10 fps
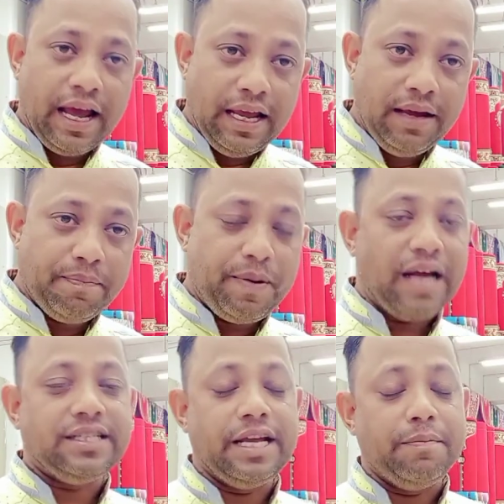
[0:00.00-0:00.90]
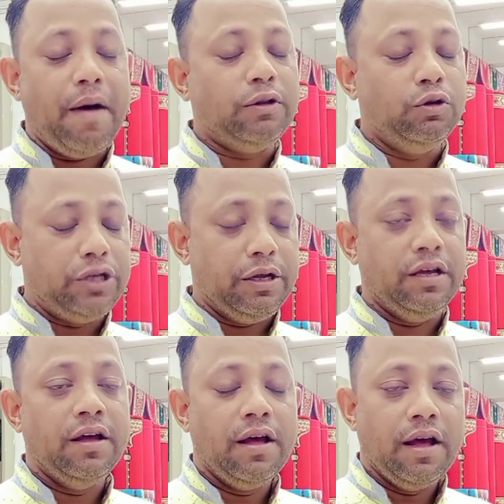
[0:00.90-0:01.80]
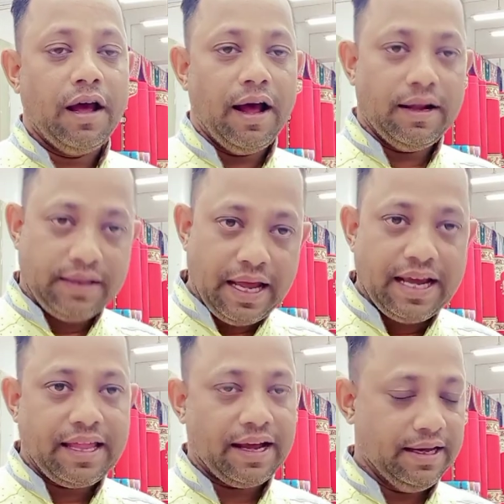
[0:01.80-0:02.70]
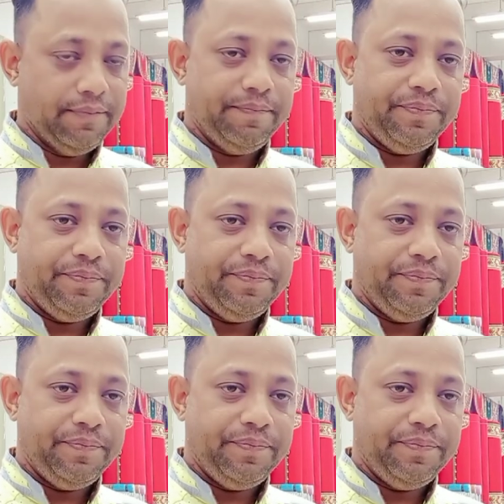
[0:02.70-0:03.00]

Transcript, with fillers: এই প্লাস্টিক মাদুরটি দেখে থাকি